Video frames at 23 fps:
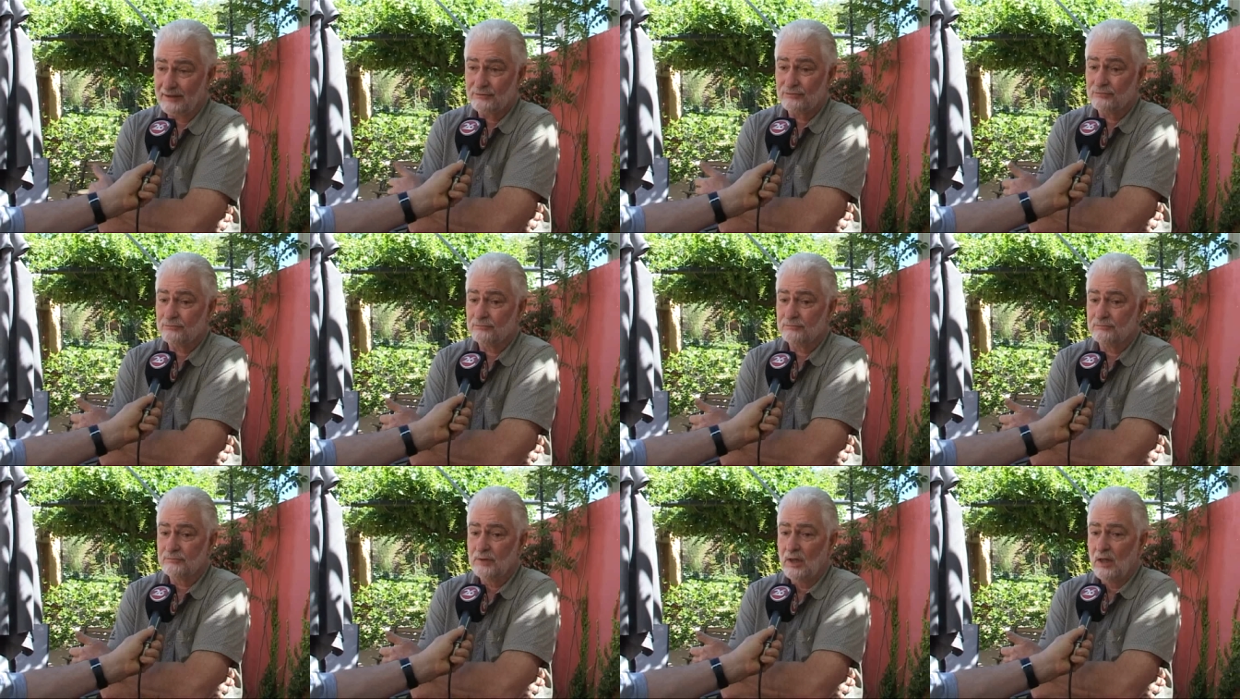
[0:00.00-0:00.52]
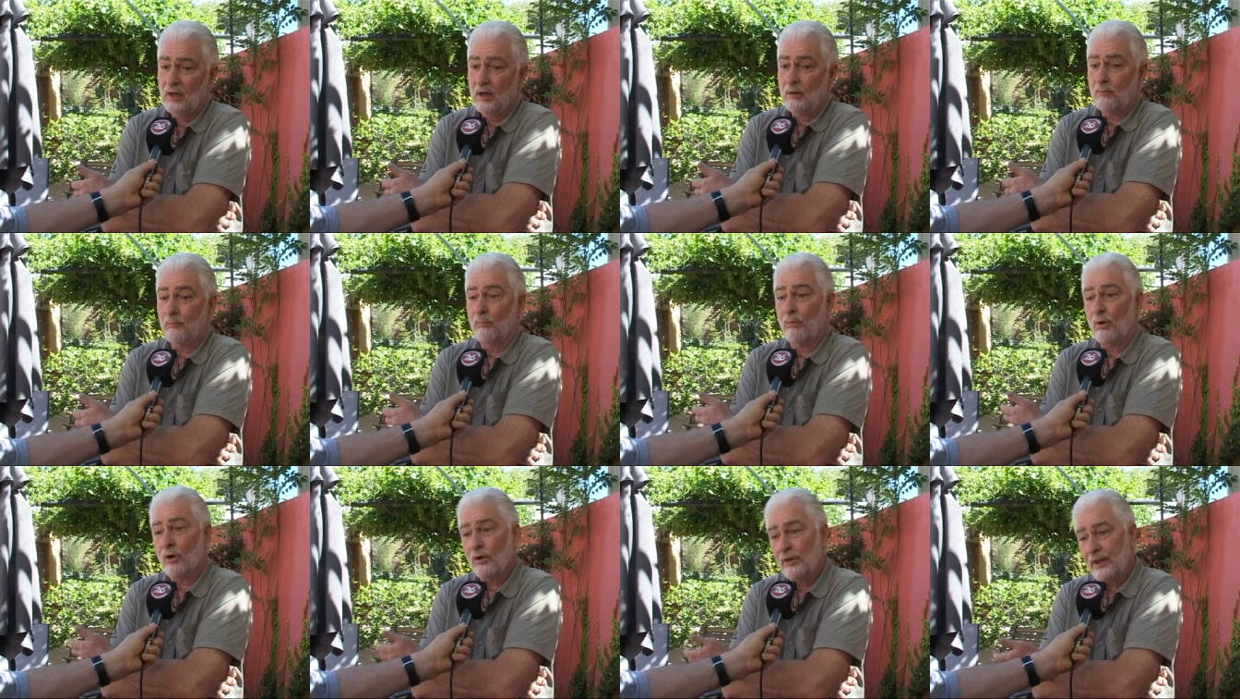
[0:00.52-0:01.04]
Es un
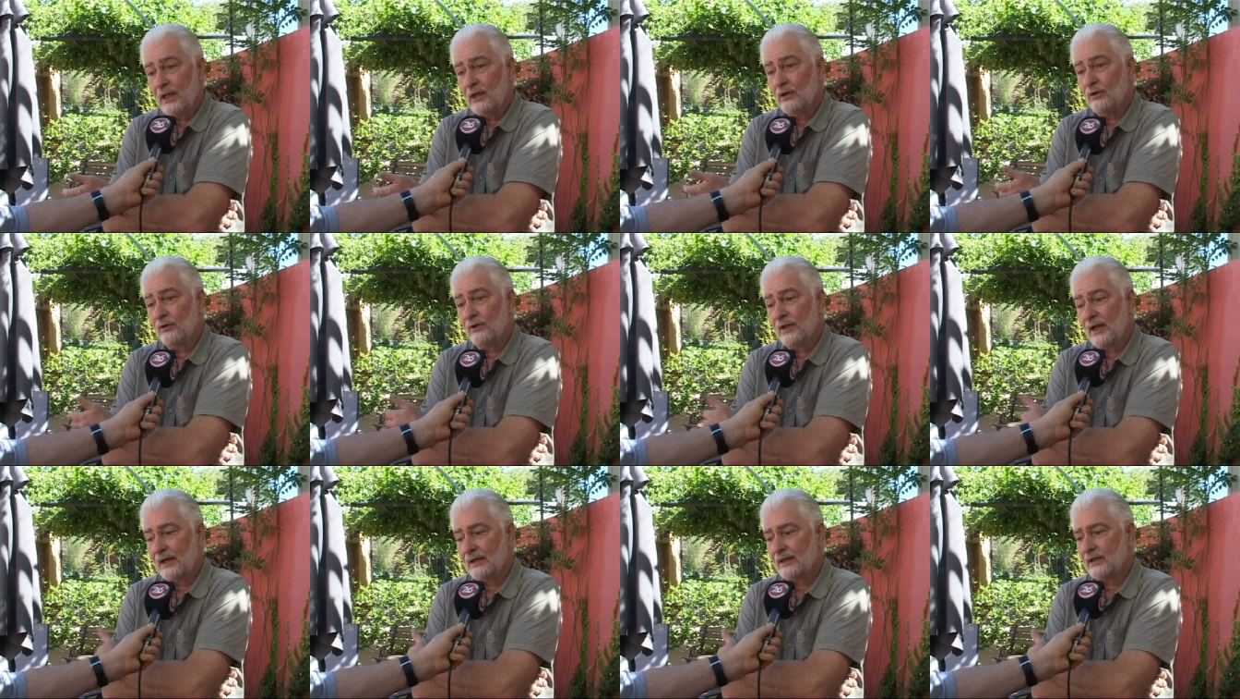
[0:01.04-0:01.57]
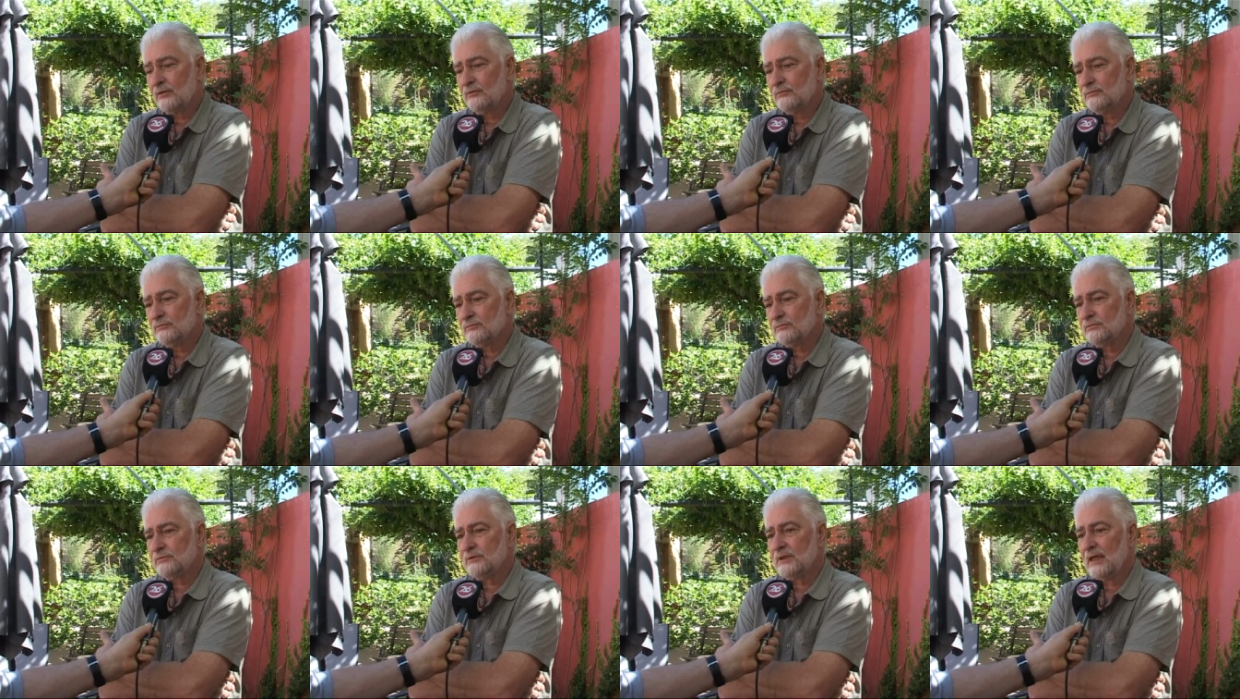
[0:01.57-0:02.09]
modelo de
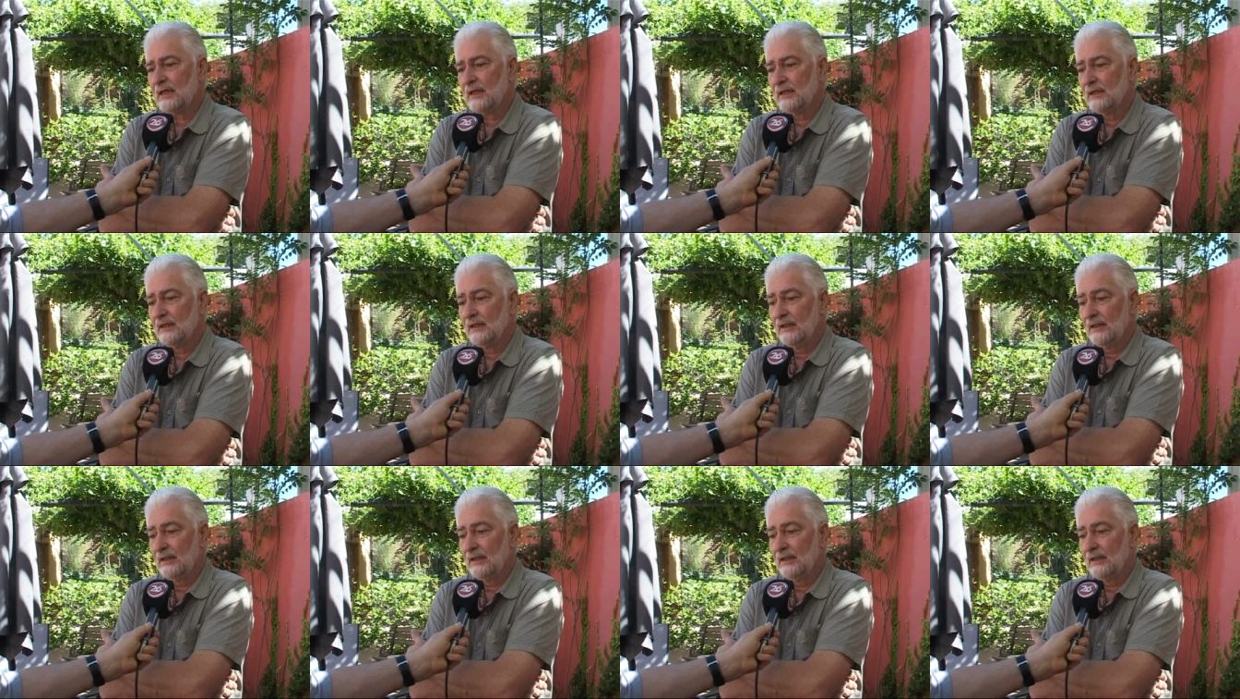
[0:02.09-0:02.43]
agricultura